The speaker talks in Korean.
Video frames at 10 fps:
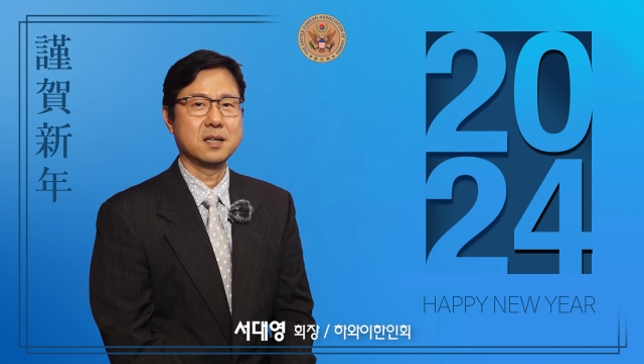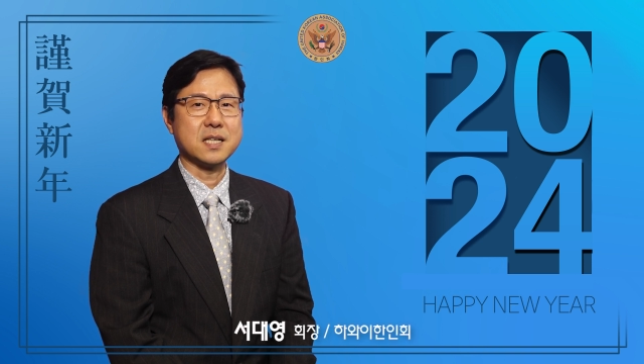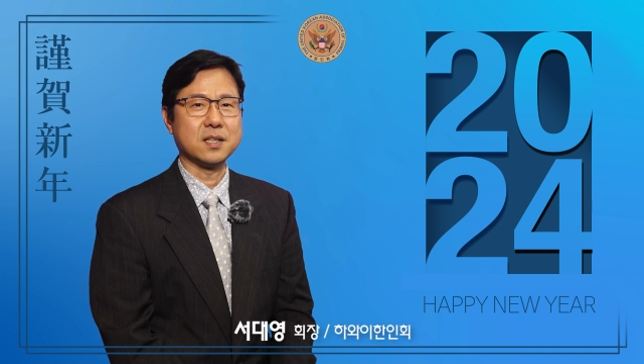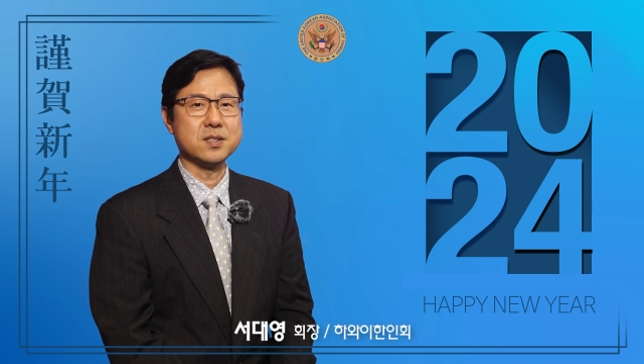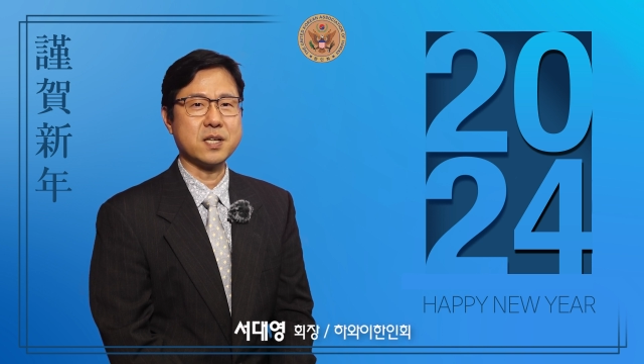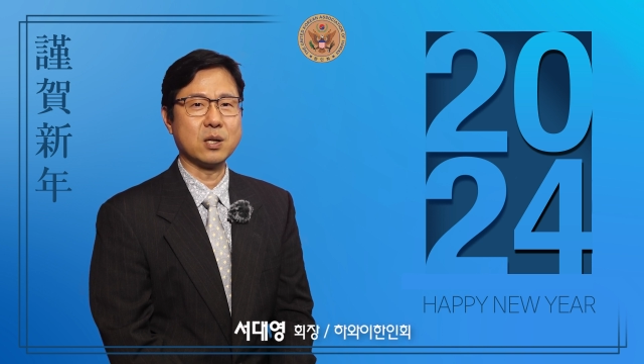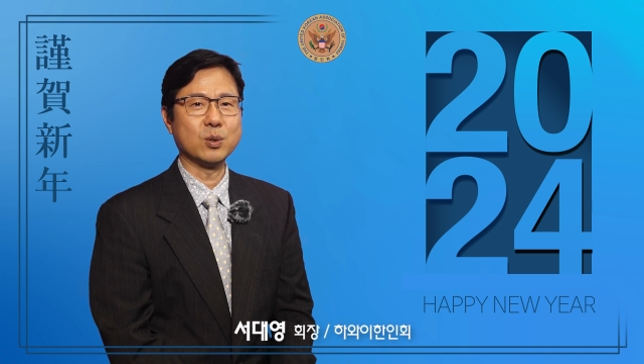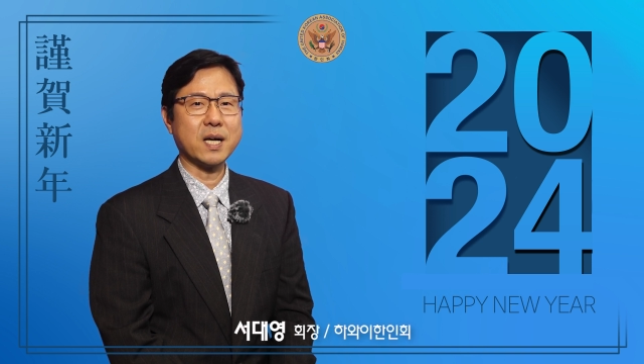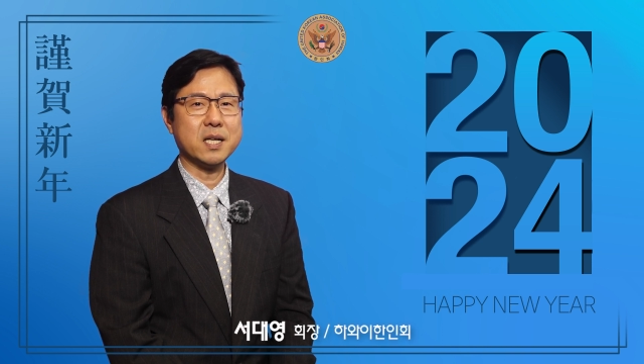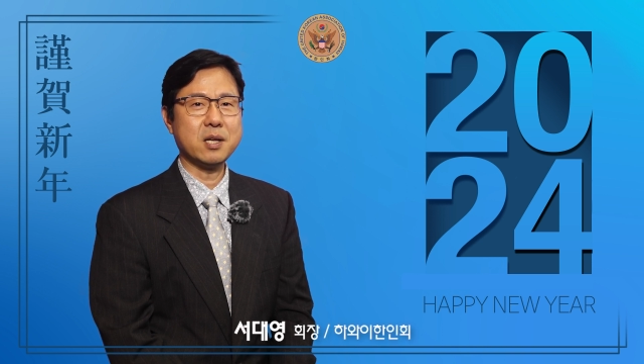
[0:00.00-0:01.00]
작년
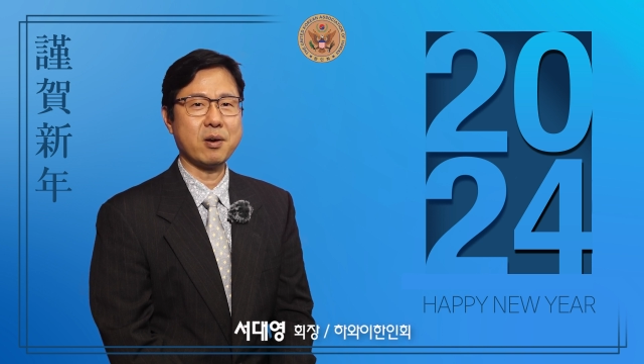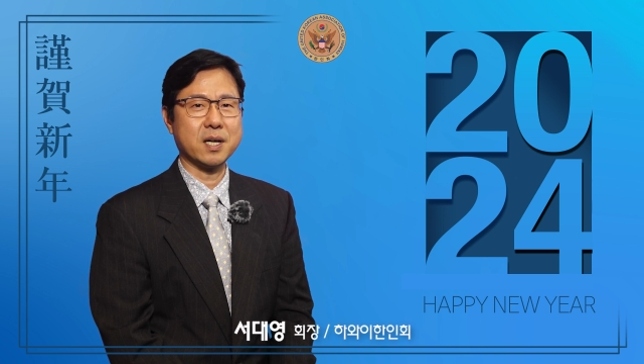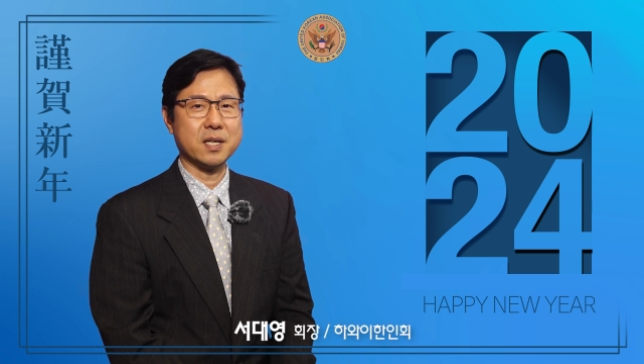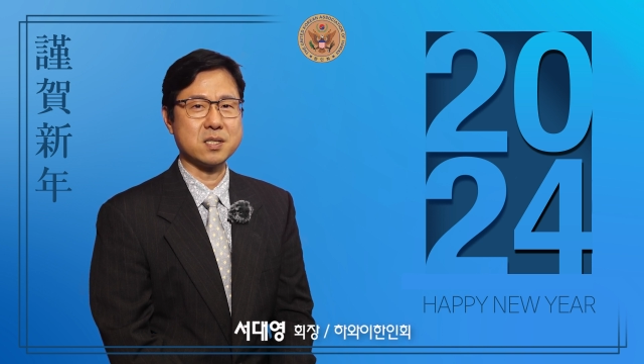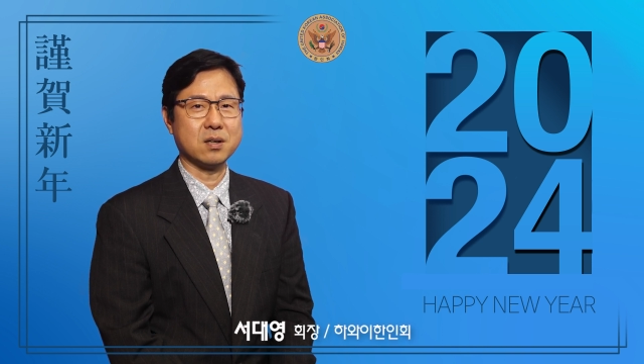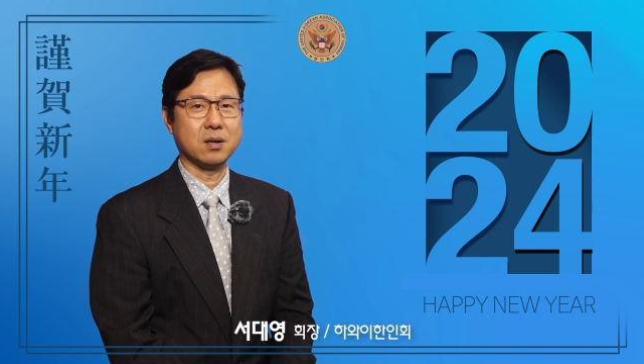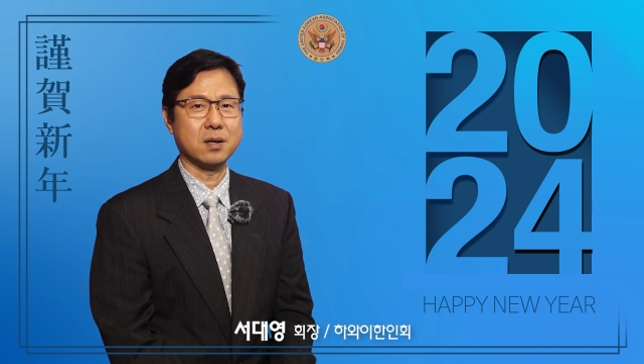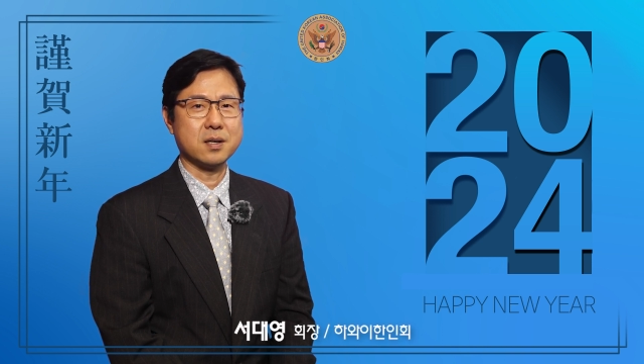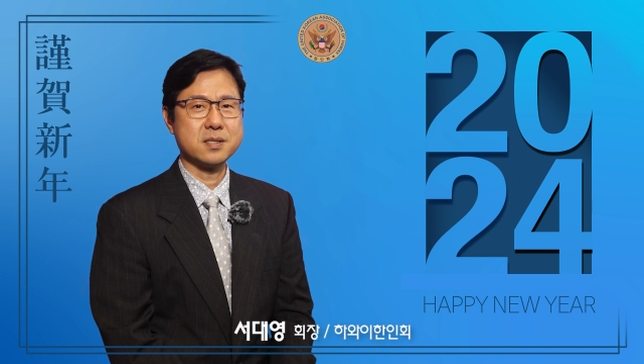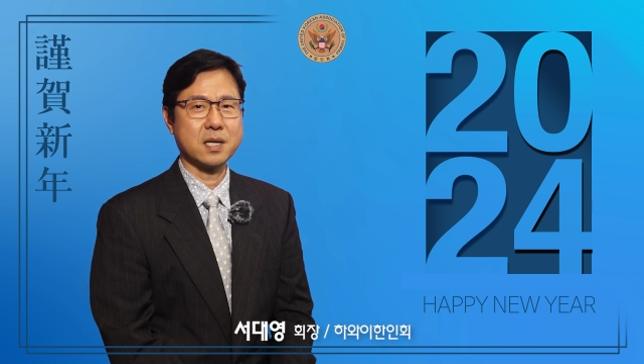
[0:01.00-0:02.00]
새로운 한인회관에서
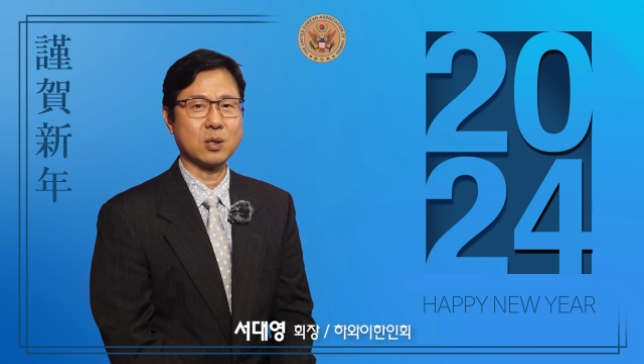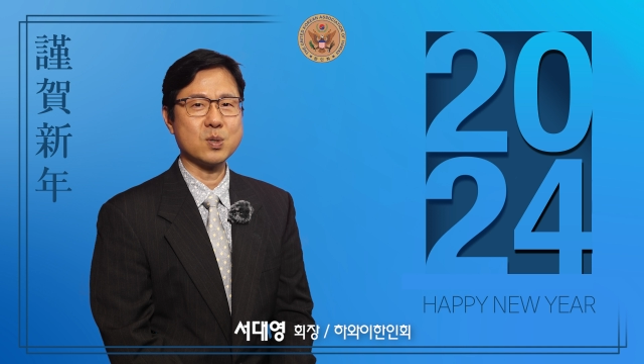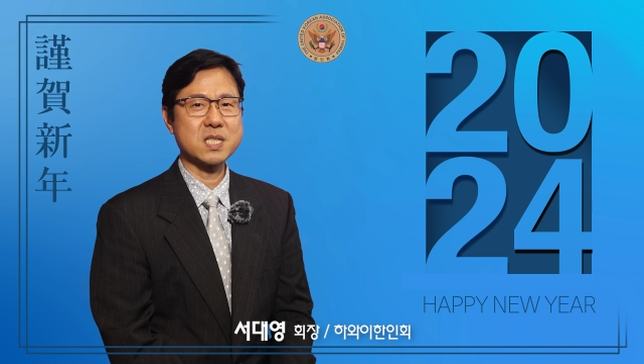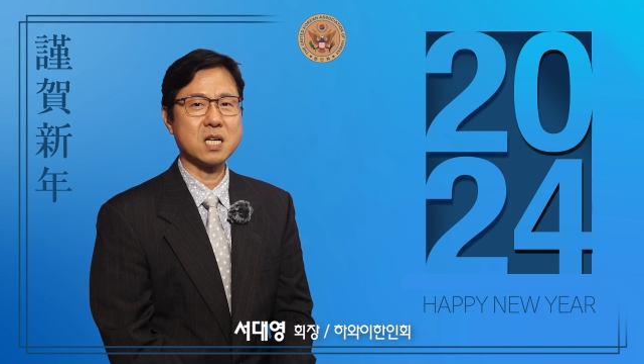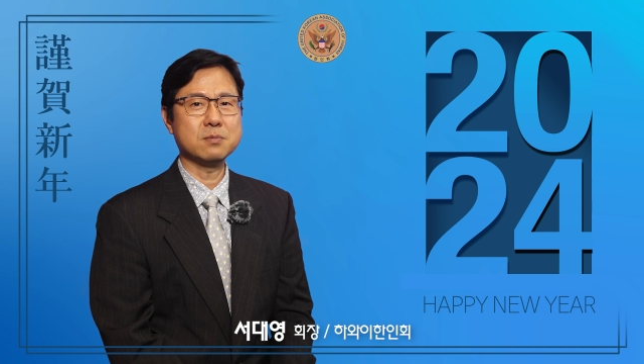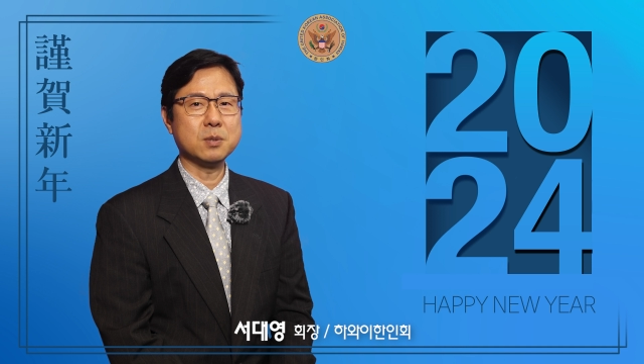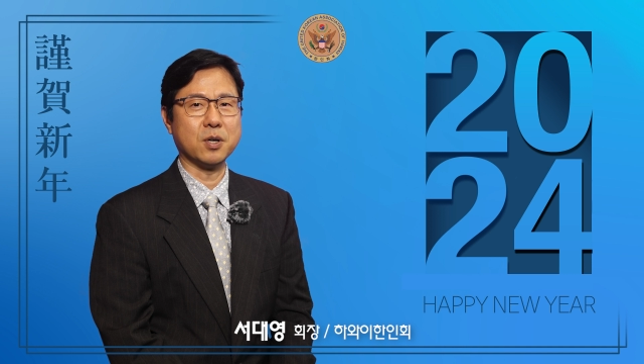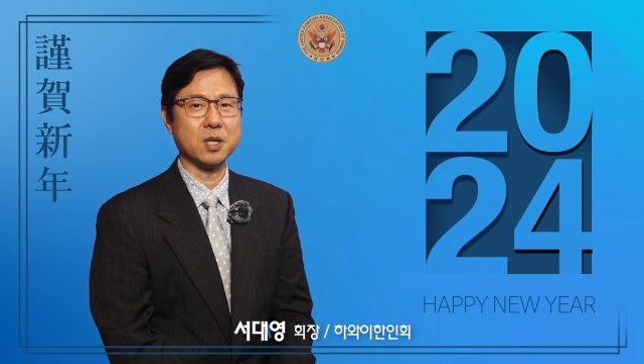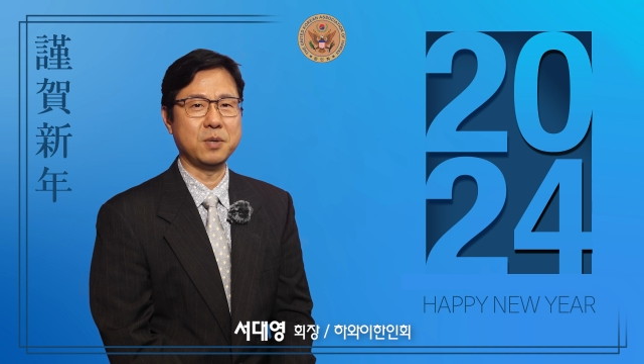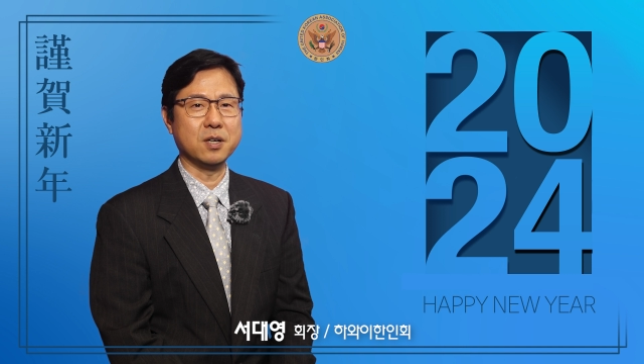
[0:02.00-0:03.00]
새로운 사업을
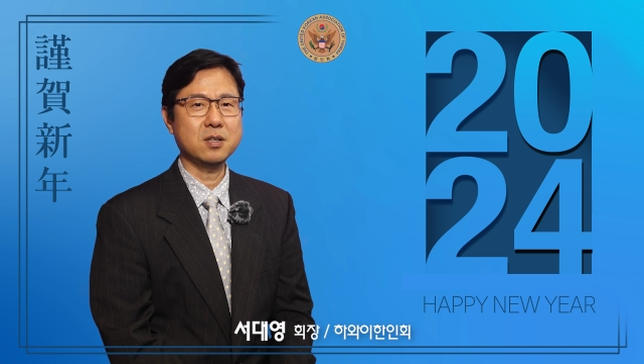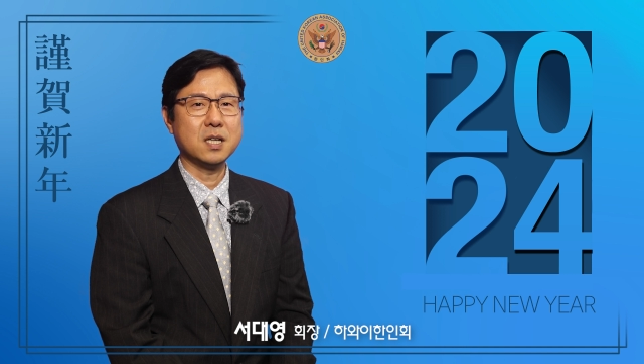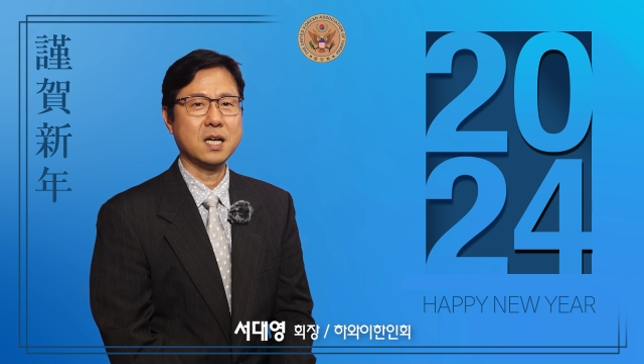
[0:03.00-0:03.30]
벌이며